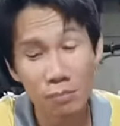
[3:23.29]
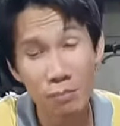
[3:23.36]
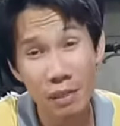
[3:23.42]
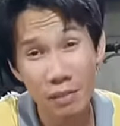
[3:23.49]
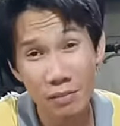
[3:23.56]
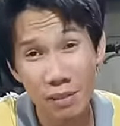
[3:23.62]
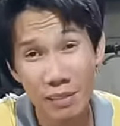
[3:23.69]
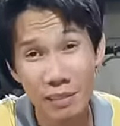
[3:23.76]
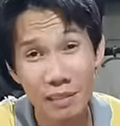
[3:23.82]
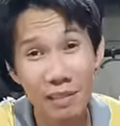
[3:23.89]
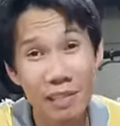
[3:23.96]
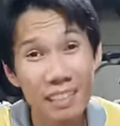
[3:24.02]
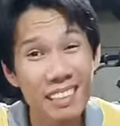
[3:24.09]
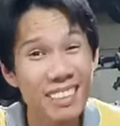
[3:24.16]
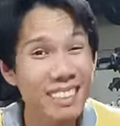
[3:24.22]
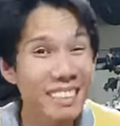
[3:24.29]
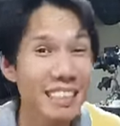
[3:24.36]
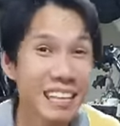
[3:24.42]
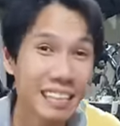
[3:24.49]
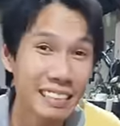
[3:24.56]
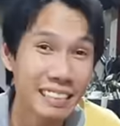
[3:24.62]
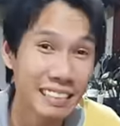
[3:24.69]
mà phải xử lý đó chính
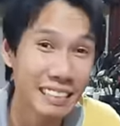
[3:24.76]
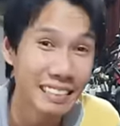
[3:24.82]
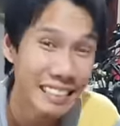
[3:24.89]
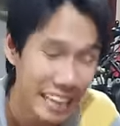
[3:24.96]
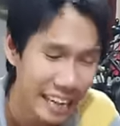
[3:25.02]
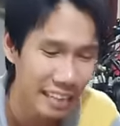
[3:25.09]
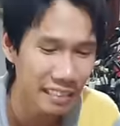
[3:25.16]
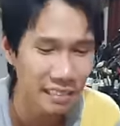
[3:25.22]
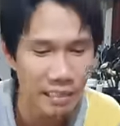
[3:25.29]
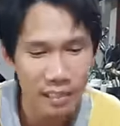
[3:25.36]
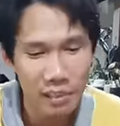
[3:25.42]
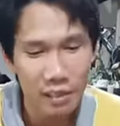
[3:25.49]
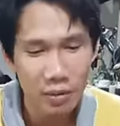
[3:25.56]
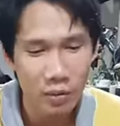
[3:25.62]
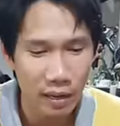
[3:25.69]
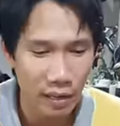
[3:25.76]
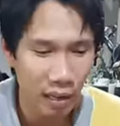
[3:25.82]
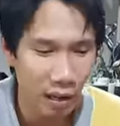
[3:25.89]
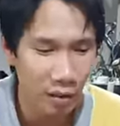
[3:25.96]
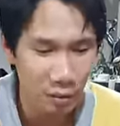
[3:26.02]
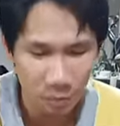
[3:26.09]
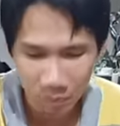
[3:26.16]
là chế khoan
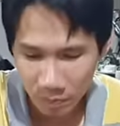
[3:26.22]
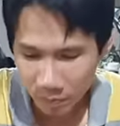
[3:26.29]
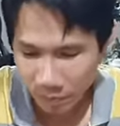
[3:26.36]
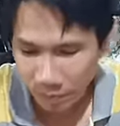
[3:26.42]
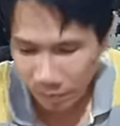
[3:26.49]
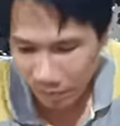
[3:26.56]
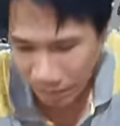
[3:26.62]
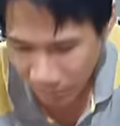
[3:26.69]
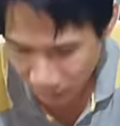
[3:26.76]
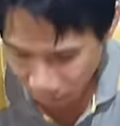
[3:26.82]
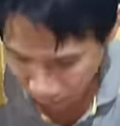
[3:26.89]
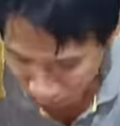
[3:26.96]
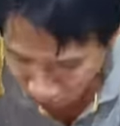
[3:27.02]
lỗ đây là một